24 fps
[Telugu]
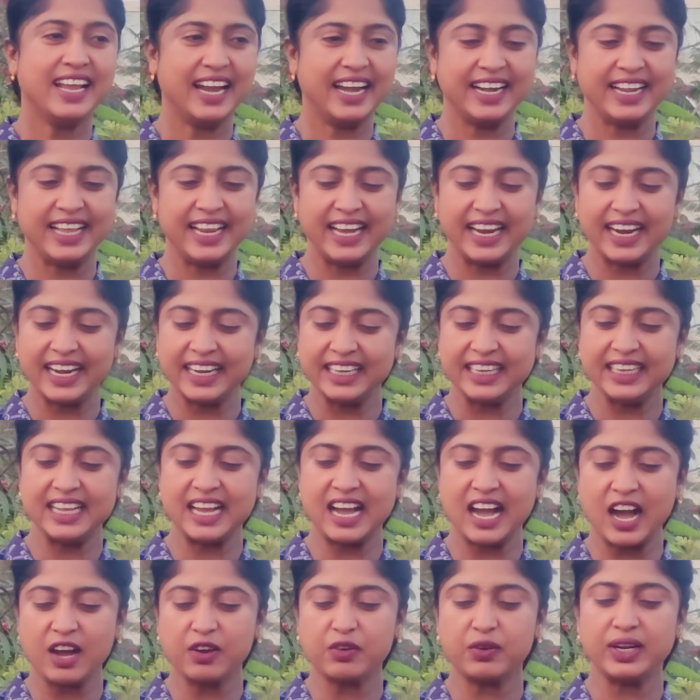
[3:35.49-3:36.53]
అండ్ ఎలాంటి
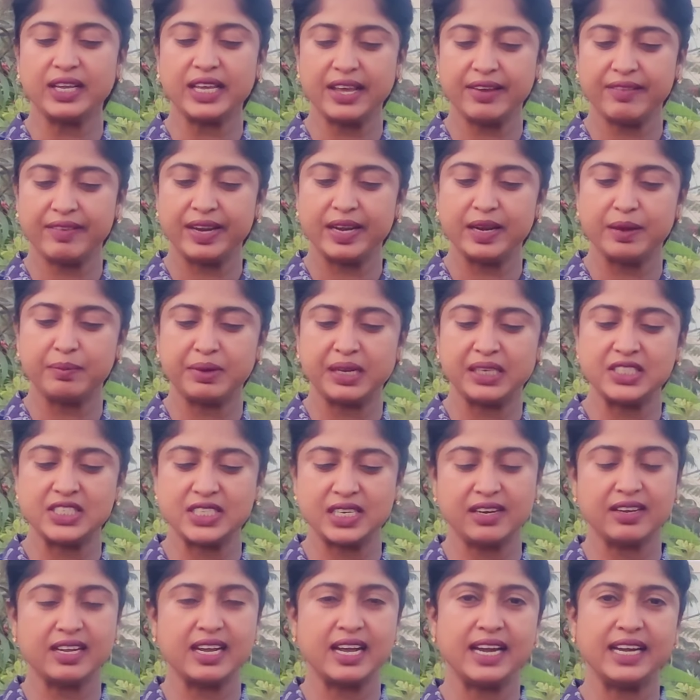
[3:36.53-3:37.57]
ఆకులకి ఏమైనా
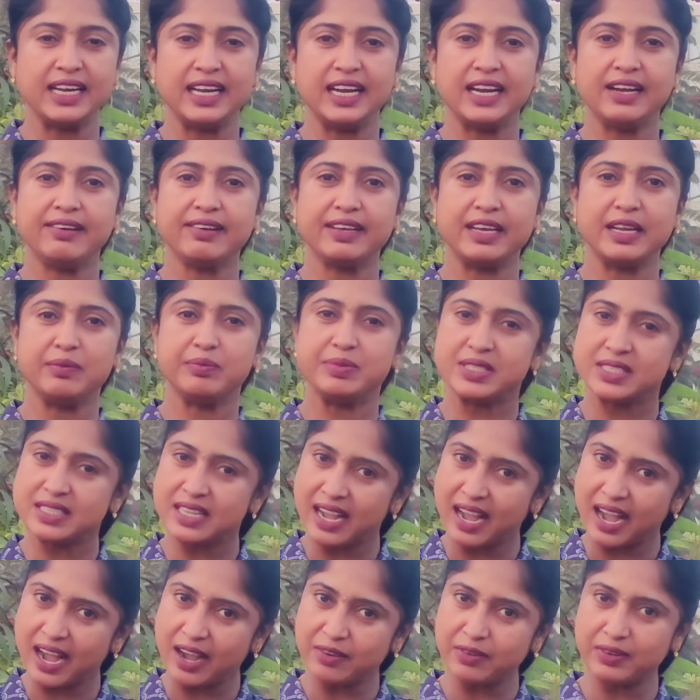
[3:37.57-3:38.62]
మచ్చలు కానీ ఇలాంటివి కనిపిస్తే
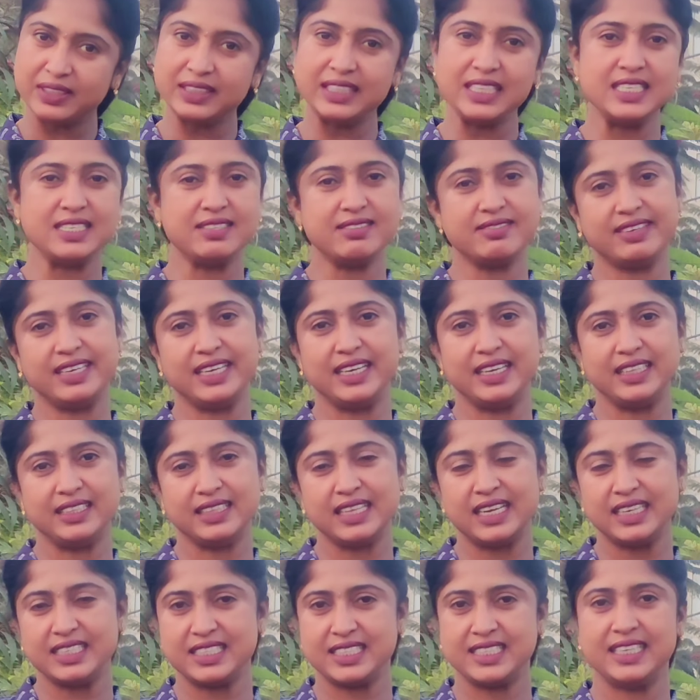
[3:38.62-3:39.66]
ఆకులు తీసివేయండి
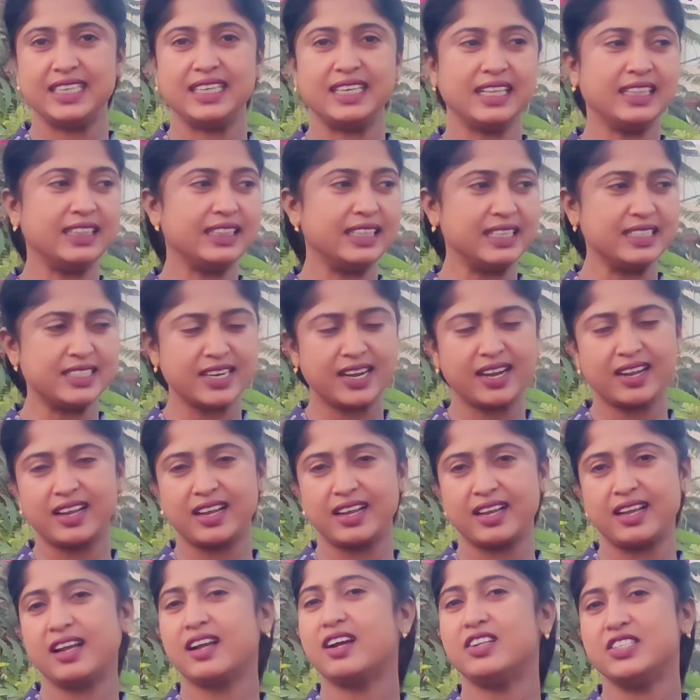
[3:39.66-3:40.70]
దట్స్ ఇట్ అంతే
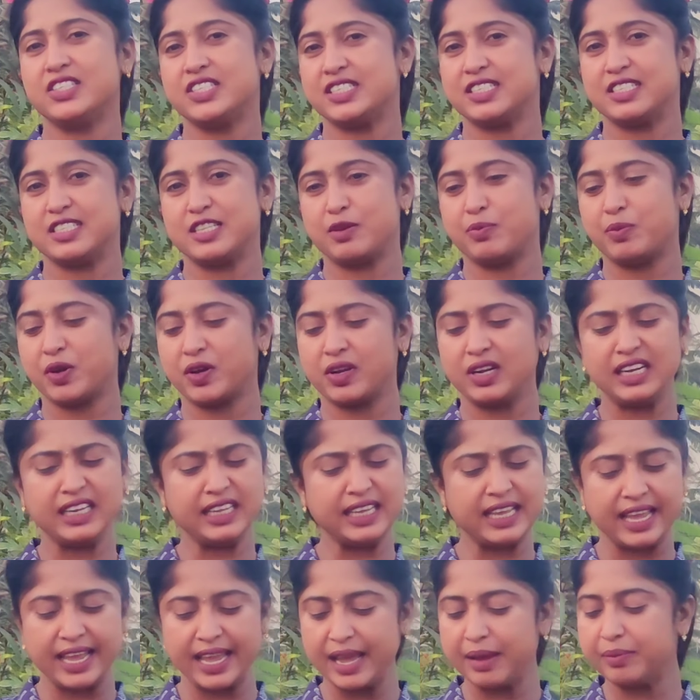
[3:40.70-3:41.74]
చక్కగా వచ్చేస్తాయి మొక్కలు
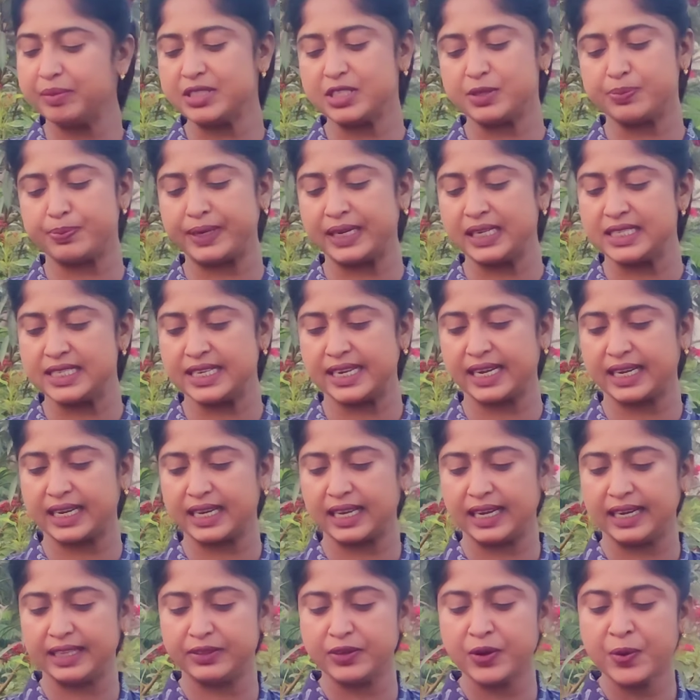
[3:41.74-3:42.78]
ఇంకేమి స్ప్రే
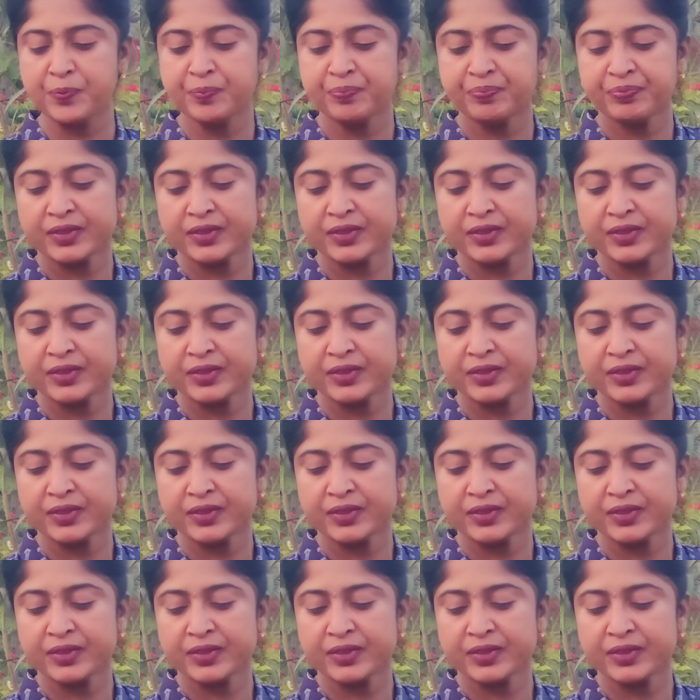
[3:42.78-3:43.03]
చేయక్కర్లేదు